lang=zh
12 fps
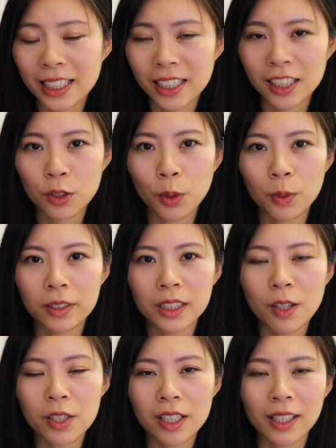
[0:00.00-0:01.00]
其实对我
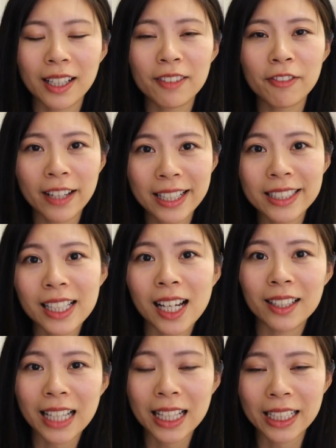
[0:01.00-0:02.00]
造成了非
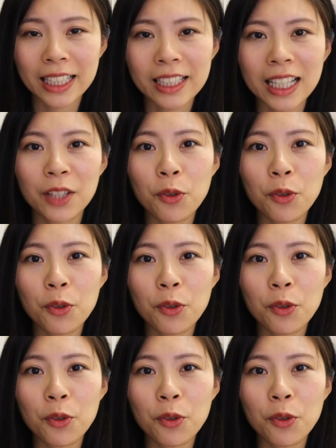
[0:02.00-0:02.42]
常大的影响，